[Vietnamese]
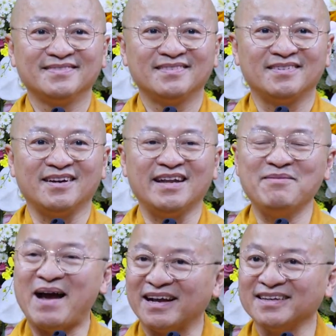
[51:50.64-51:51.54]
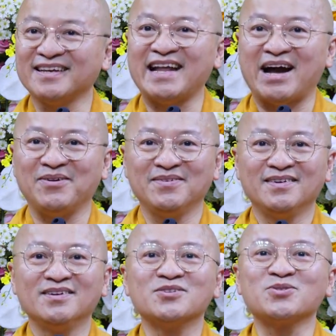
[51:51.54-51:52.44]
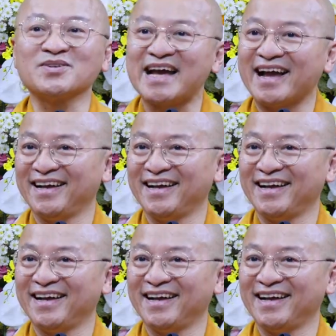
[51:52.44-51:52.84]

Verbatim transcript: Rồi điểm hạng như thế nào? Xuất sắc.